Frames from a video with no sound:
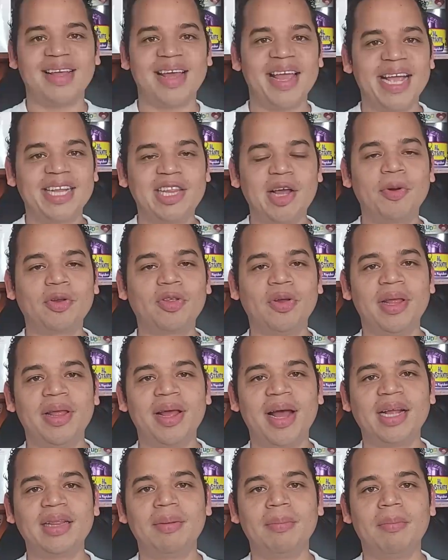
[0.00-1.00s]
En esta
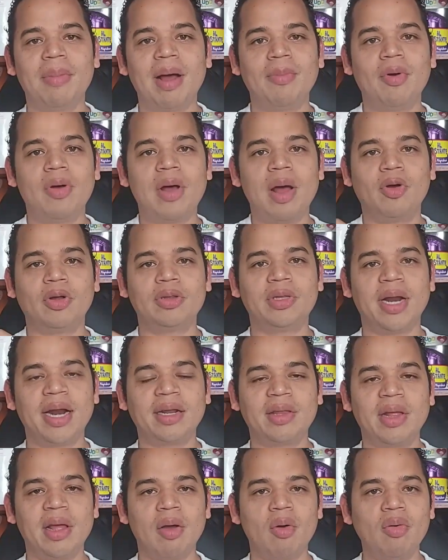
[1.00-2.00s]
oportunidad vamos a
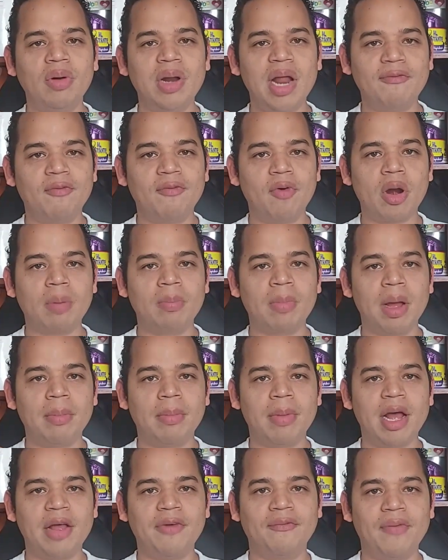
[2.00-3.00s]
mostrarte una forma
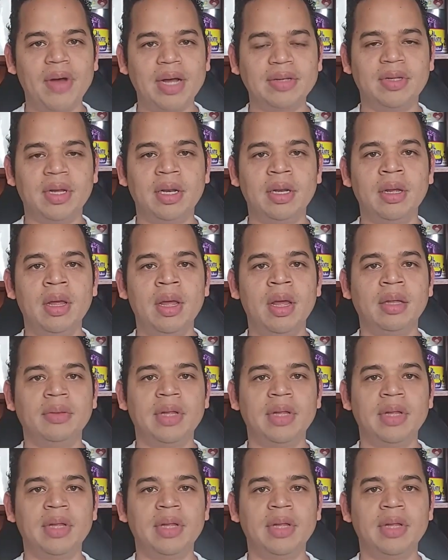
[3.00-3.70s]
más fácil